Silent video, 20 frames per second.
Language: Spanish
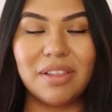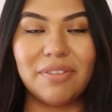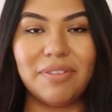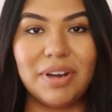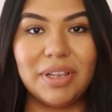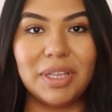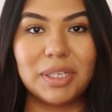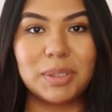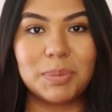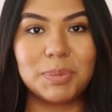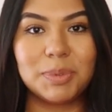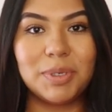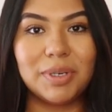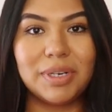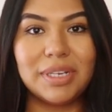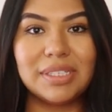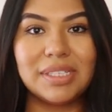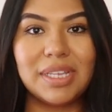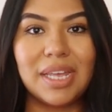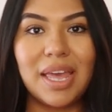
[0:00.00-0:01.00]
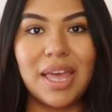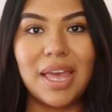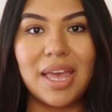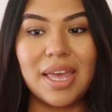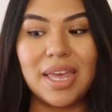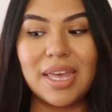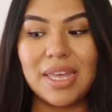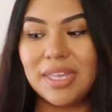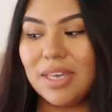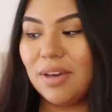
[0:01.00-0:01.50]
diferentes opciones.
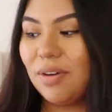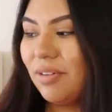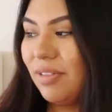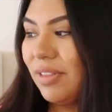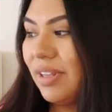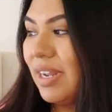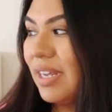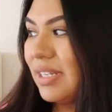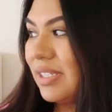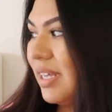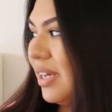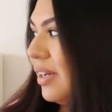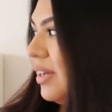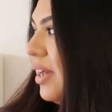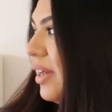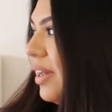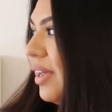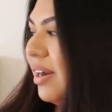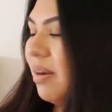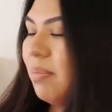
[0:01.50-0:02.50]
Y encontré esta acá que